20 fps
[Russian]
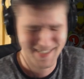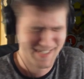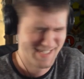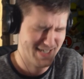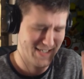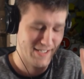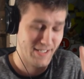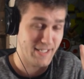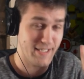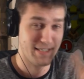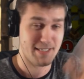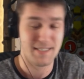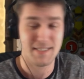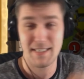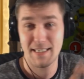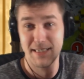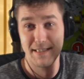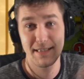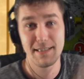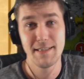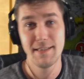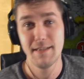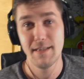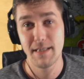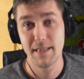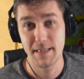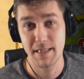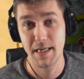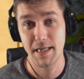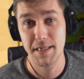Хотя, ладно, нет.
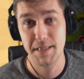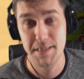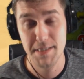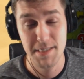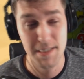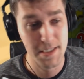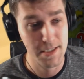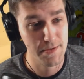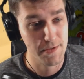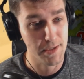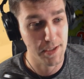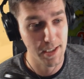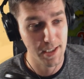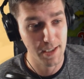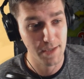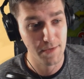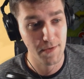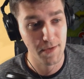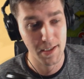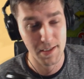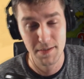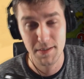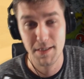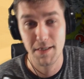Я единственный неадекватный,